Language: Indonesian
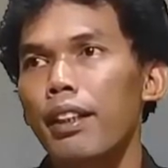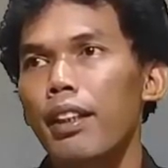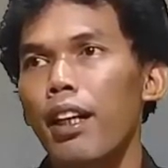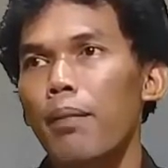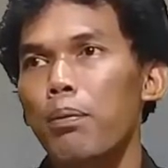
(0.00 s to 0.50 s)

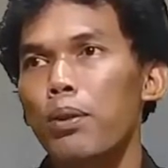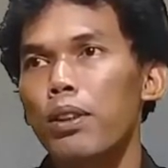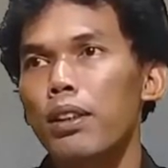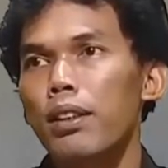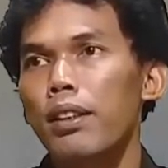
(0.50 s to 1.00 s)
kita
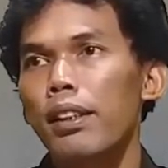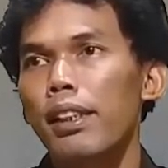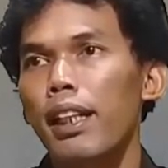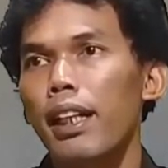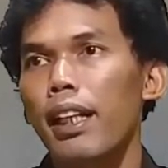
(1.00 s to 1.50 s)
hapus
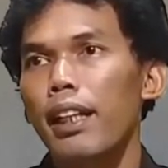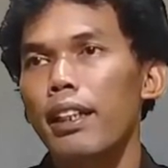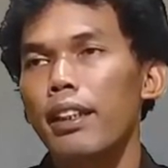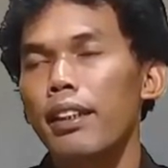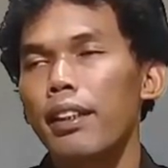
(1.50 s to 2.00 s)
yang
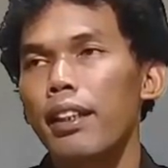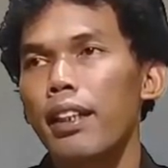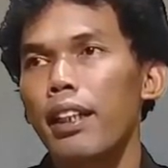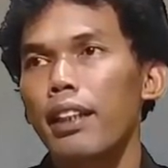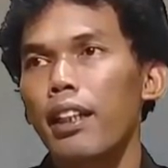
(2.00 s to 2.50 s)
lain
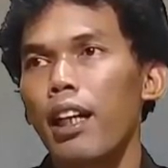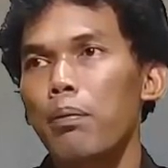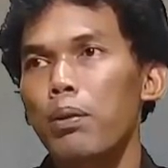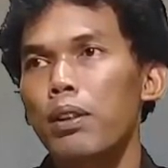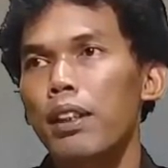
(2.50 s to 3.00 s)
kita
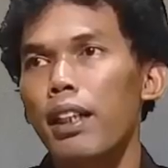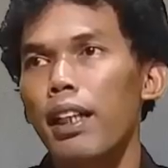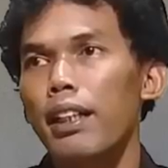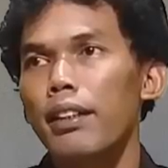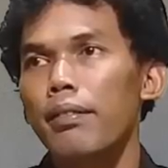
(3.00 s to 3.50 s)
hapus yang
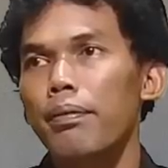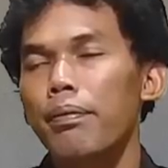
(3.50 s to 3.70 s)
lain